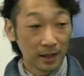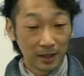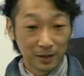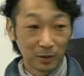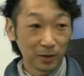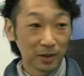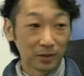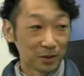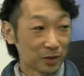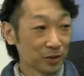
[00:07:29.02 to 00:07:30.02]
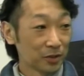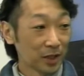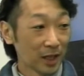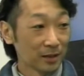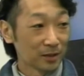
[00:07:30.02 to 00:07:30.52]
日本でいうと中
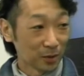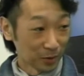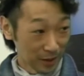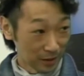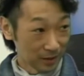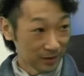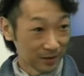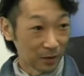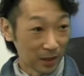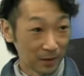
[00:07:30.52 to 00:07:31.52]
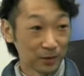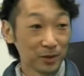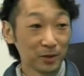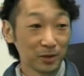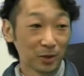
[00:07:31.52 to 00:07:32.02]
間層ですとか富
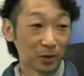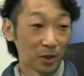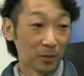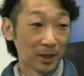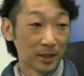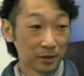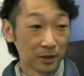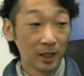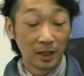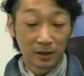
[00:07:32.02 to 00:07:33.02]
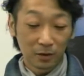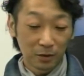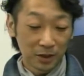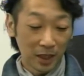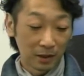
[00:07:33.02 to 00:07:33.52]
裕層と呼ばれる少
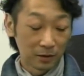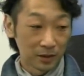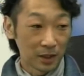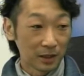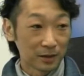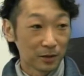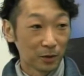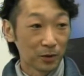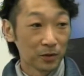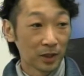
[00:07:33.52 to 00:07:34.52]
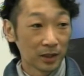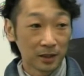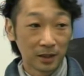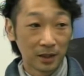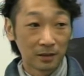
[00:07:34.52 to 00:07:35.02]
しあの生活に余裕がで
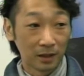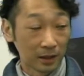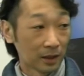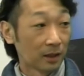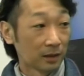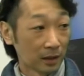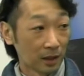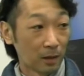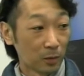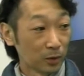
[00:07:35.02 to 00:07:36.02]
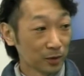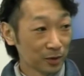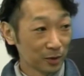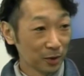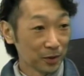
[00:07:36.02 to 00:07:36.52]
きている方々がもの
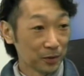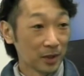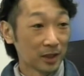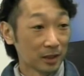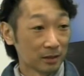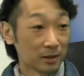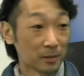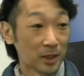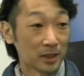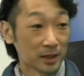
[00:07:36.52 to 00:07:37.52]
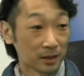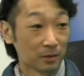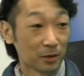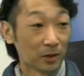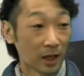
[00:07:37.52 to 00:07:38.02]
すごい増えているイメージ
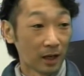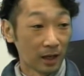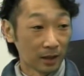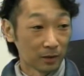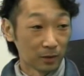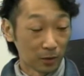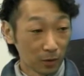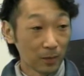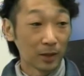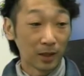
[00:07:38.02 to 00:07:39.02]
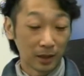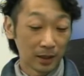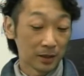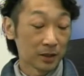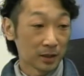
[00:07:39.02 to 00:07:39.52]
というかあの、を目の当た
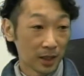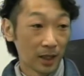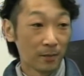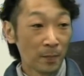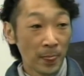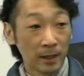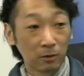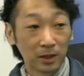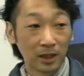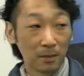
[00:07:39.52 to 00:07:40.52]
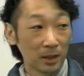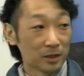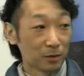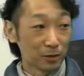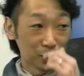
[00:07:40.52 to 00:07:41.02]
りにして、これからまあ
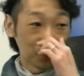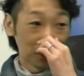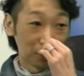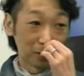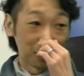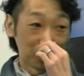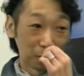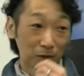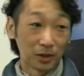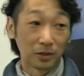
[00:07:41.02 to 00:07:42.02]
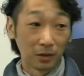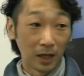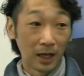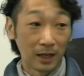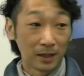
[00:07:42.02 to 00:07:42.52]
日本商品の市場っていうの
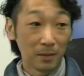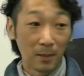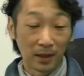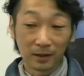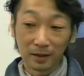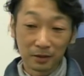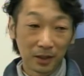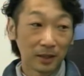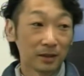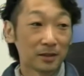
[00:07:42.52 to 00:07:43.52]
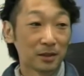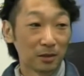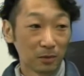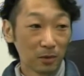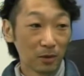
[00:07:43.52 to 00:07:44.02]
が今全くないんですけれ
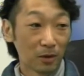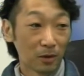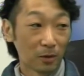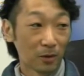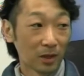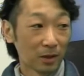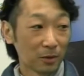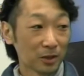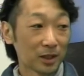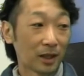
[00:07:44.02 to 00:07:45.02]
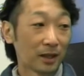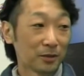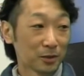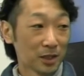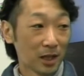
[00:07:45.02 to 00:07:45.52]
ども、ここから大きな可
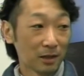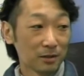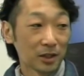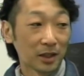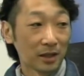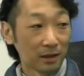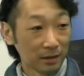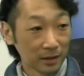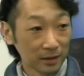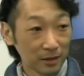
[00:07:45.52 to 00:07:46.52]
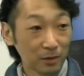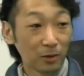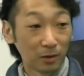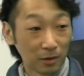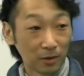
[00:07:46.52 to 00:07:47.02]
能性があるんじゃないかなっていうの
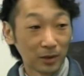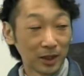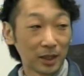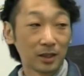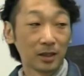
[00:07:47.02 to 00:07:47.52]
をこの言って、